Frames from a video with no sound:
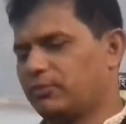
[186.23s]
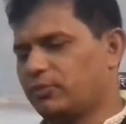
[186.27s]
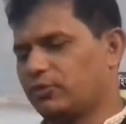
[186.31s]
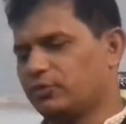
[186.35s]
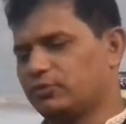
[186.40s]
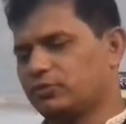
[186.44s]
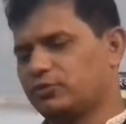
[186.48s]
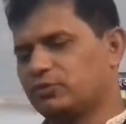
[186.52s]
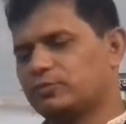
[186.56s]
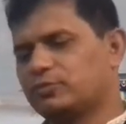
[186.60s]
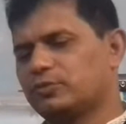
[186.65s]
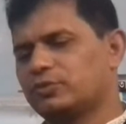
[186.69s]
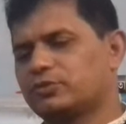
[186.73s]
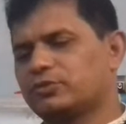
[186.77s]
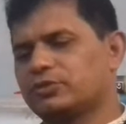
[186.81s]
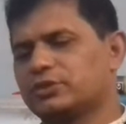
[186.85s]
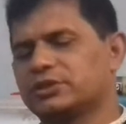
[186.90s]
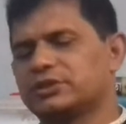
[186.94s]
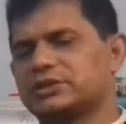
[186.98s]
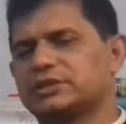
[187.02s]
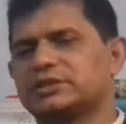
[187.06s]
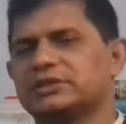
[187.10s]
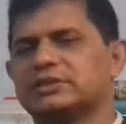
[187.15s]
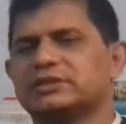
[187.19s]
মন্তব্য
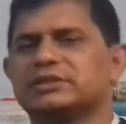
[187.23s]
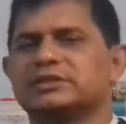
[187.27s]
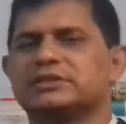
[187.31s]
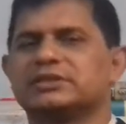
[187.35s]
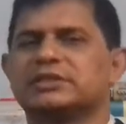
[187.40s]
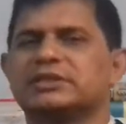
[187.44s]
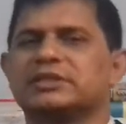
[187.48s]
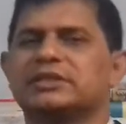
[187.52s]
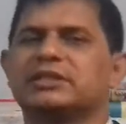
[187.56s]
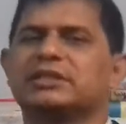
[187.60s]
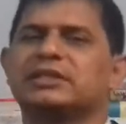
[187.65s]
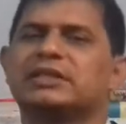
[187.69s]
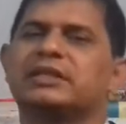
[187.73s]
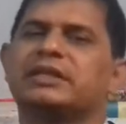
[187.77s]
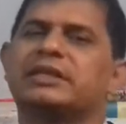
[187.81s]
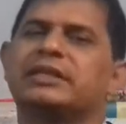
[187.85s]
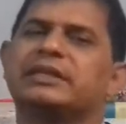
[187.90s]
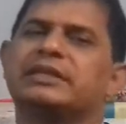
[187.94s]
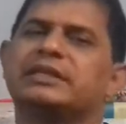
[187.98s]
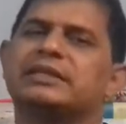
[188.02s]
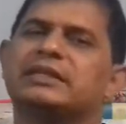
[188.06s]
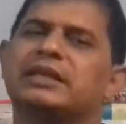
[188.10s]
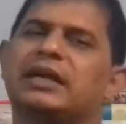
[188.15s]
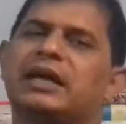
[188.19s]
করেছেন যে
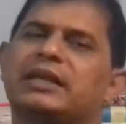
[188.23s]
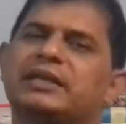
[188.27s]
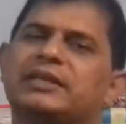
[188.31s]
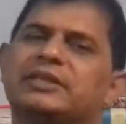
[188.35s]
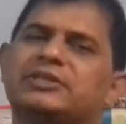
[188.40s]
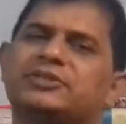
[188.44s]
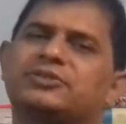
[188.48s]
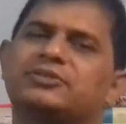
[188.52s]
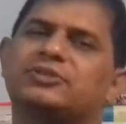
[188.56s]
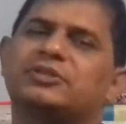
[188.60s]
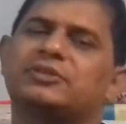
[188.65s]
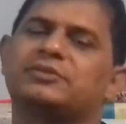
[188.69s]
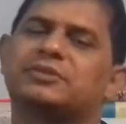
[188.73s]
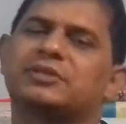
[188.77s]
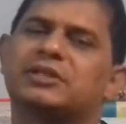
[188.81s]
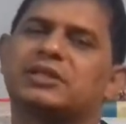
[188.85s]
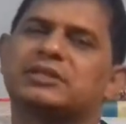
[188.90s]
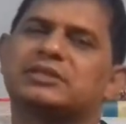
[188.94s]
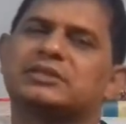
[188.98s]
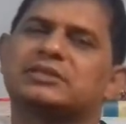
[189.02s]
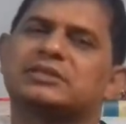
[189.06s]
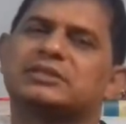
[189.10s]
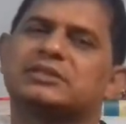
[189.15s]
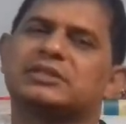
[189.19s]
এই রানী যদি
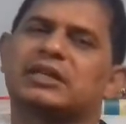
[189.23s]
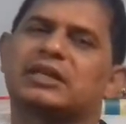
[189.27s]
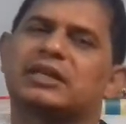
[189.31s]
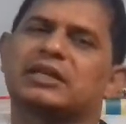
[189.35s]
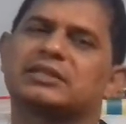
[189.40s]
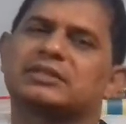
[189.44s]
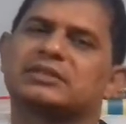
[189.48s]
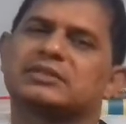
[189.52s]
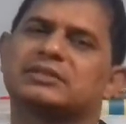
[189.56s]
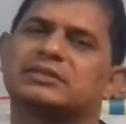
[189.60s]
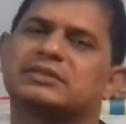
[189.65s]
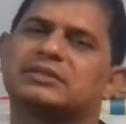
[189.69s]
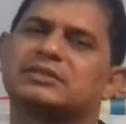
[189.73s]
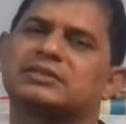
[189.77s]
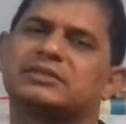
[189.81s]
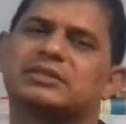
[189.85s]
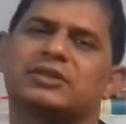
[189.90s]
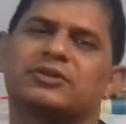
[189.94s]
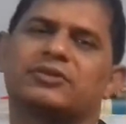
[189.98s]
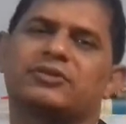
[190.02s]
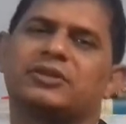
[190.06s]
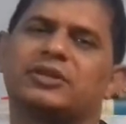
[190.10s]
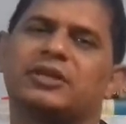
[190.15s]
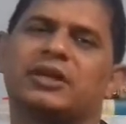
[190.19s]
ফ্রান্সে না আসতেন
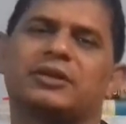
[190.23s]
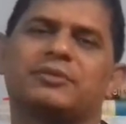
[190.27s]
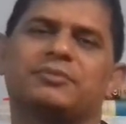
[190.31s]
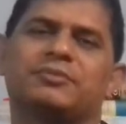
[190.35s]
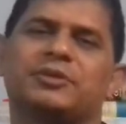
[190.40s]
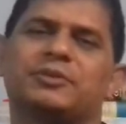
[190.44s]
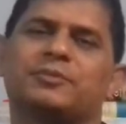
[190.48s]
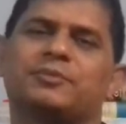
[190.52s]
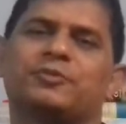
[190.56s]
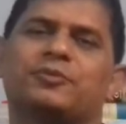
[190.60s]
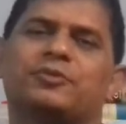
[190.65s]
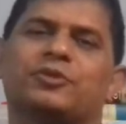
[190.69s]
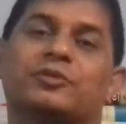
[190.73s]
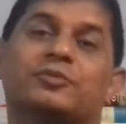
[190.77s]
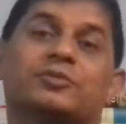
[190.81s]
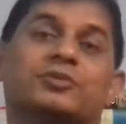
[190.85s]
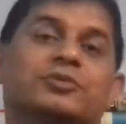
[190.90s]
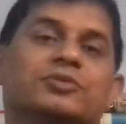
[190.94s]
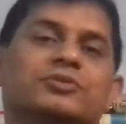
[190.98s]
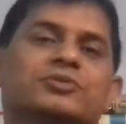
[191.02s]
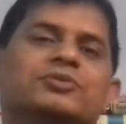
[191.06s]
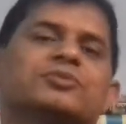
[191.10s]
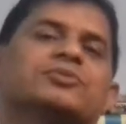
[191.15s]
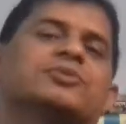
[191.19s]
তাহলে আজ বিপ্লব
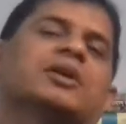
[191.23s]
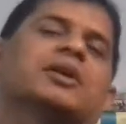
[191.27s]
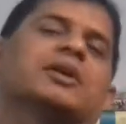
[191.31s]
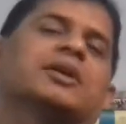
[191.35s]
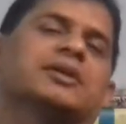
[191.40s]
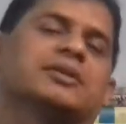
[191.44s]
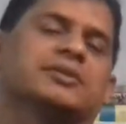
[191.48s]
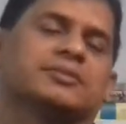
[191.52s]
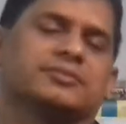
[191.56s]
হতো না